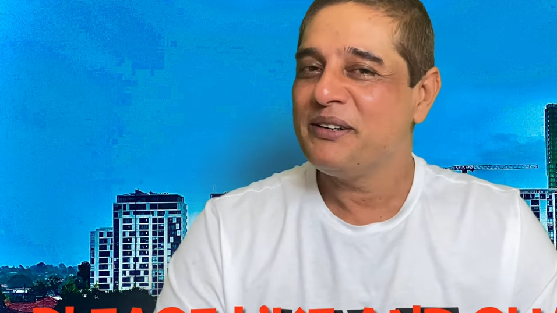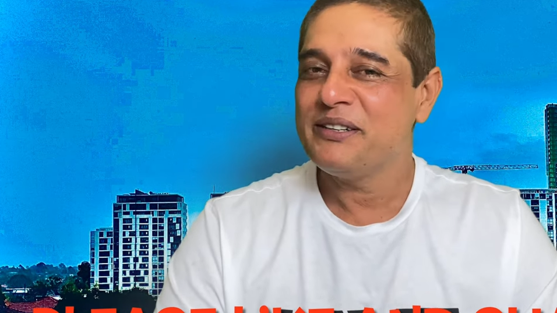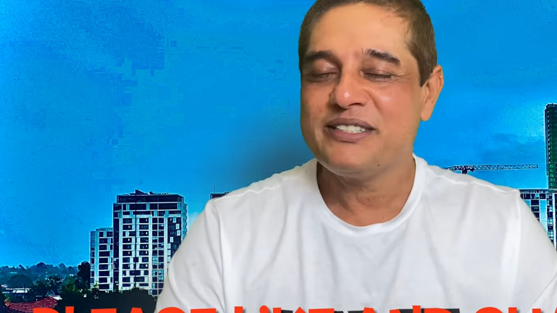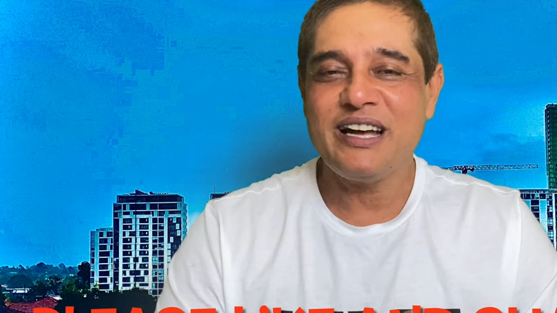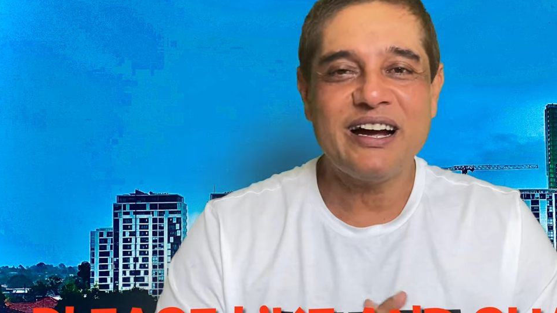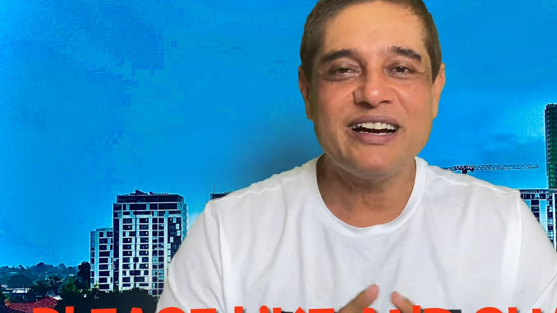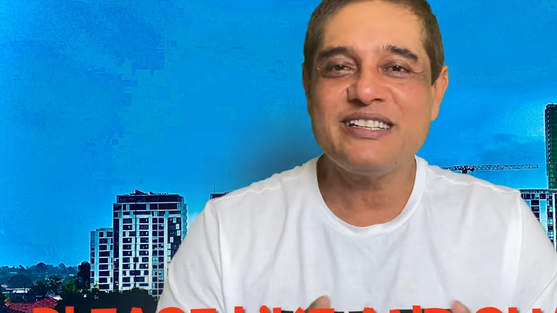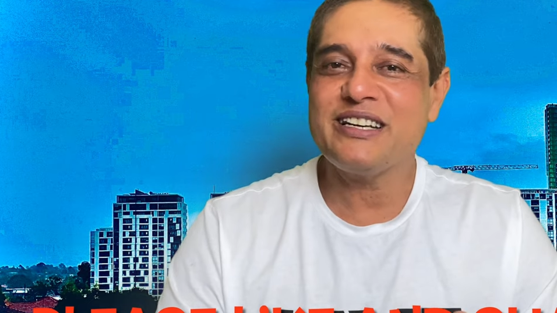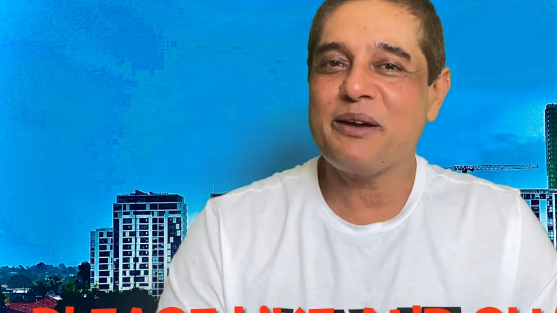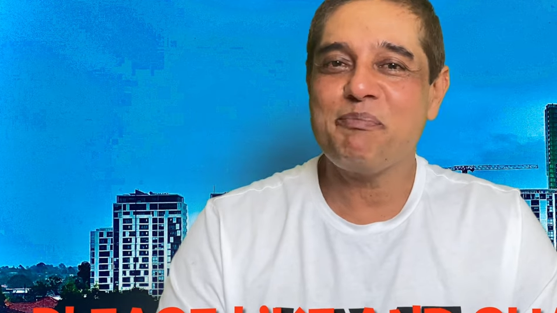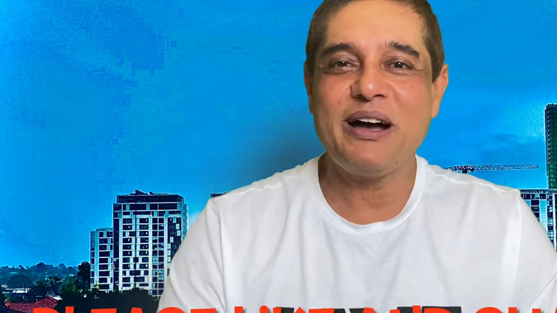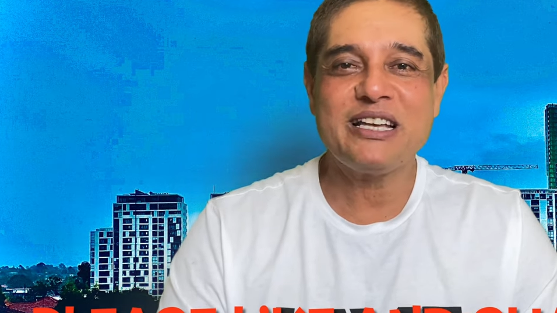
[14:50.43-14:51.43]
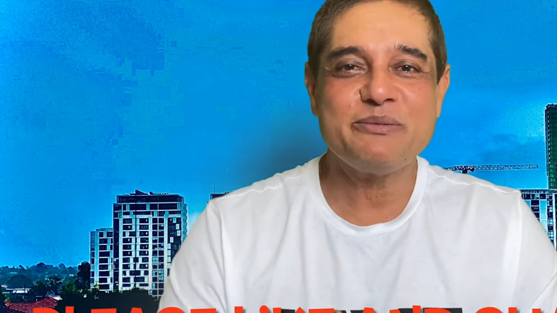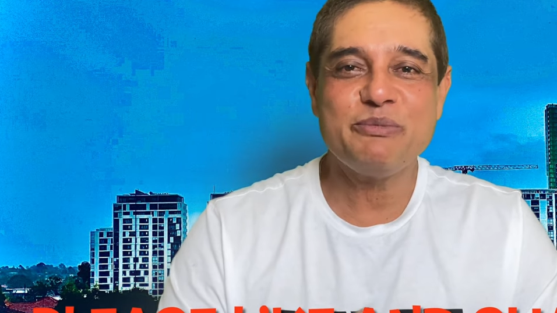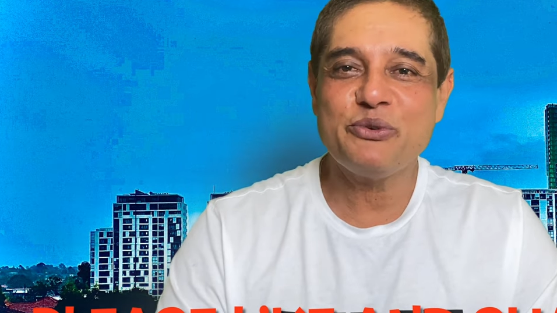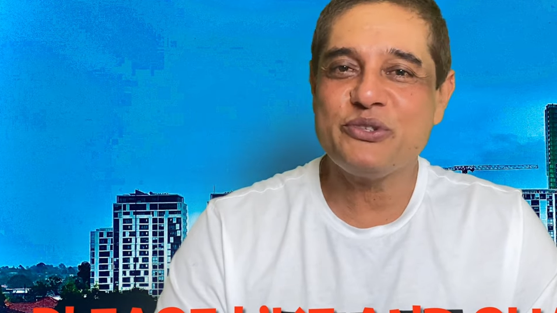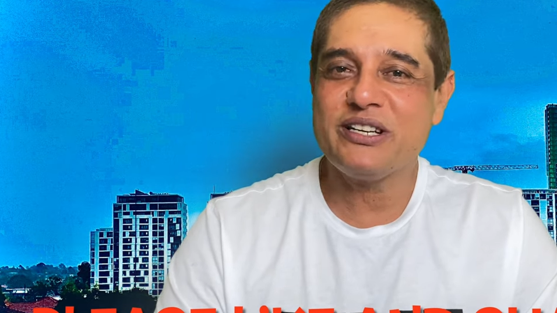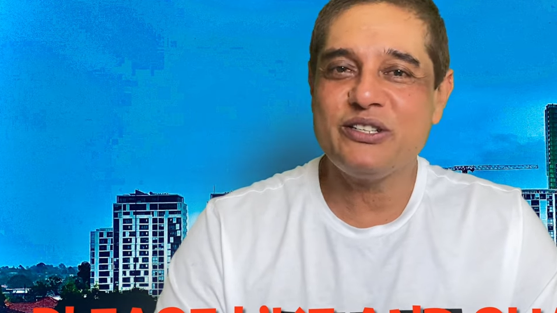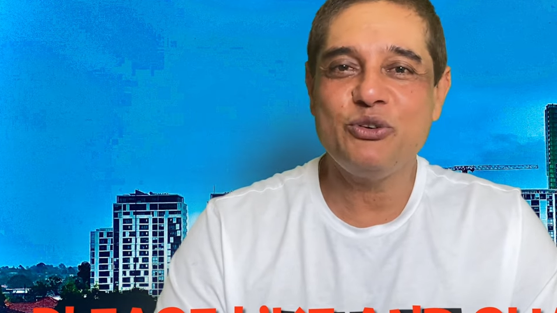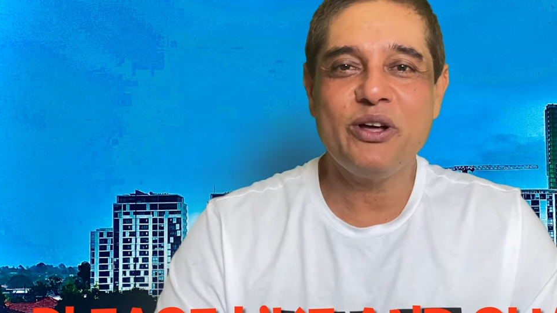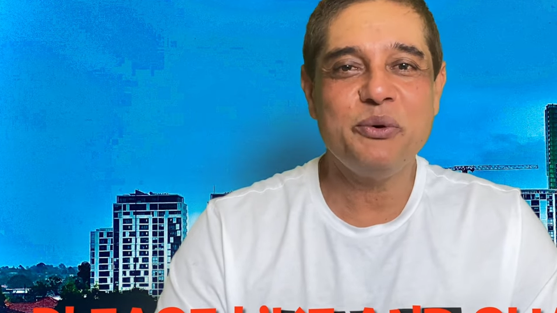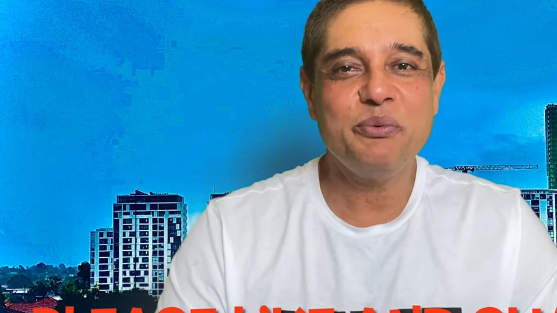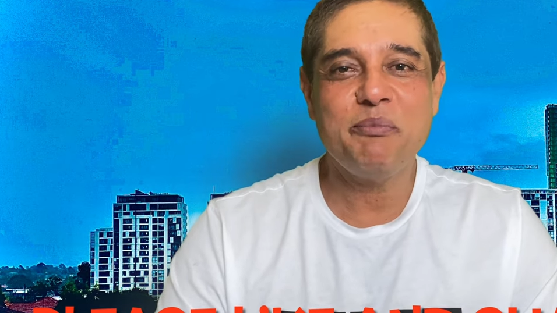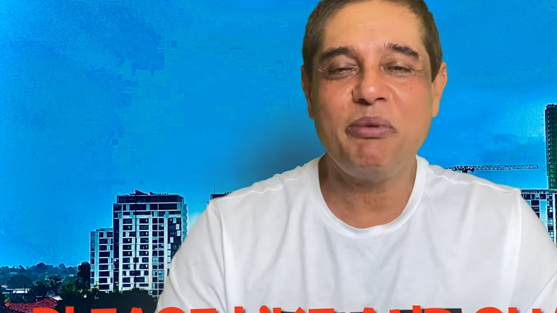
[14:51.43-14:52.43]
सागर जी के पास में उनसे जुड़े
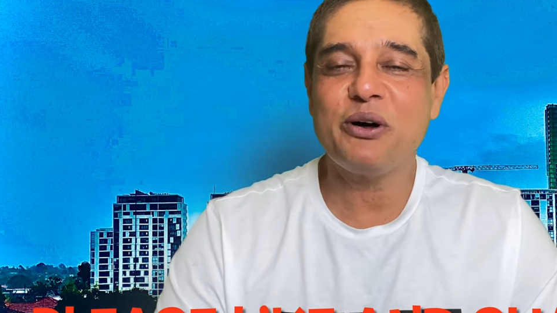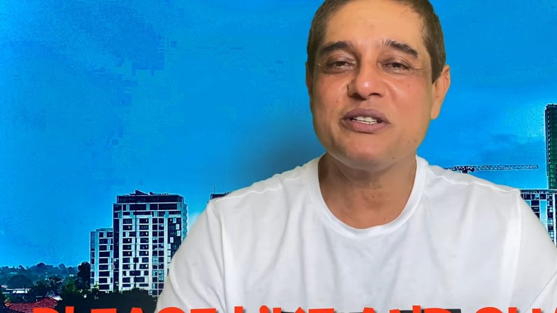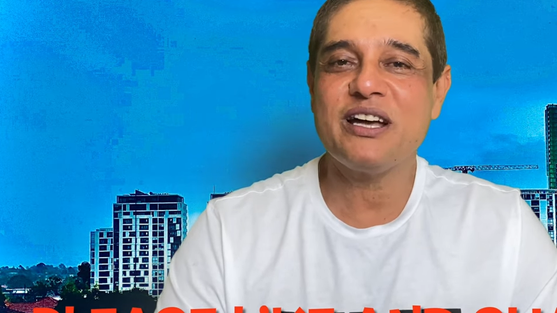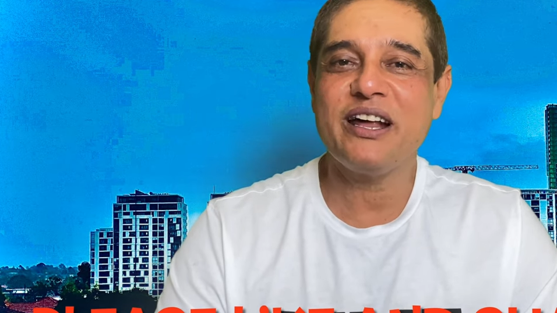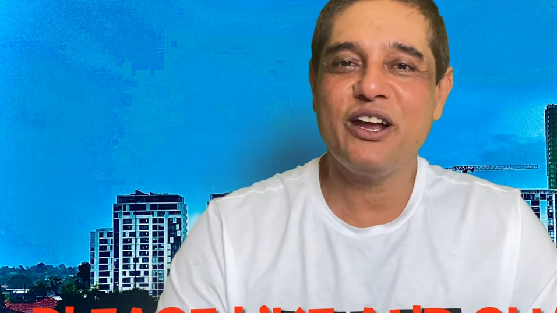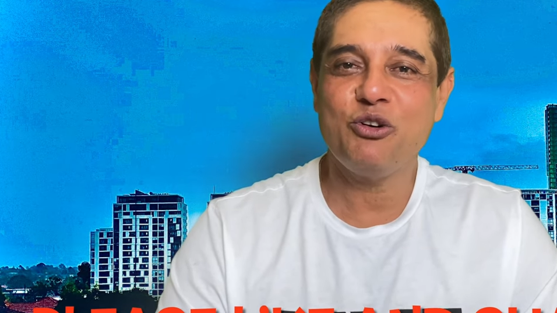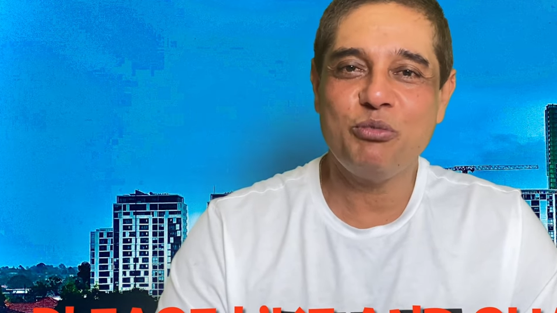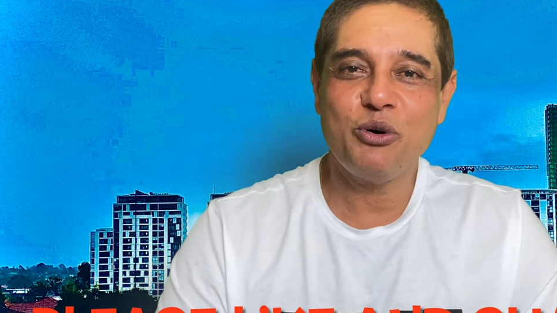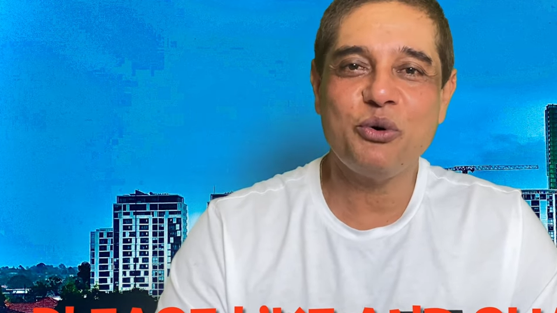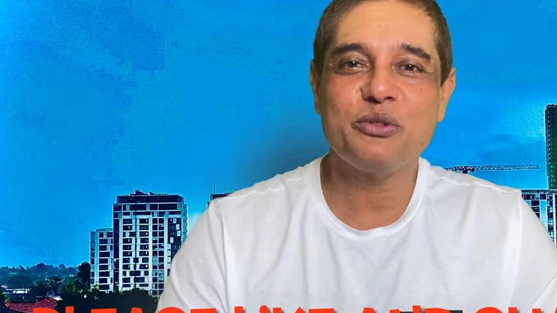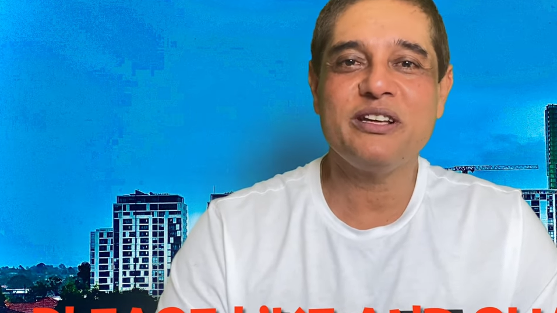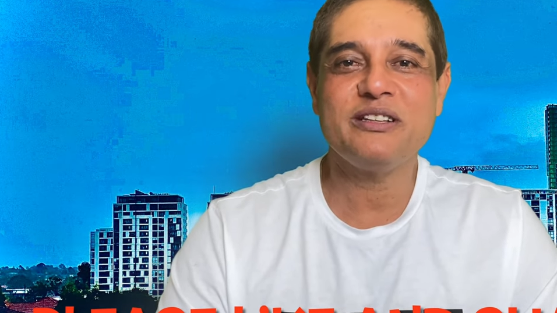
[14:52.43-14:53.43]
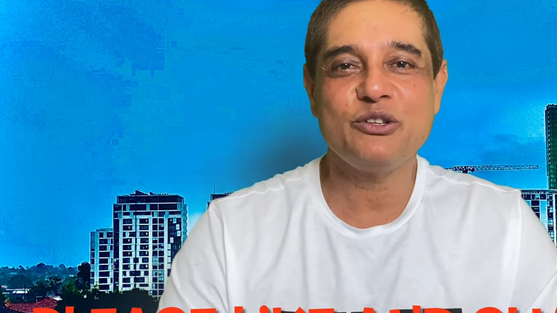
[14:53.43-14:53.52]
हुए बहुत सारे अनुभव होते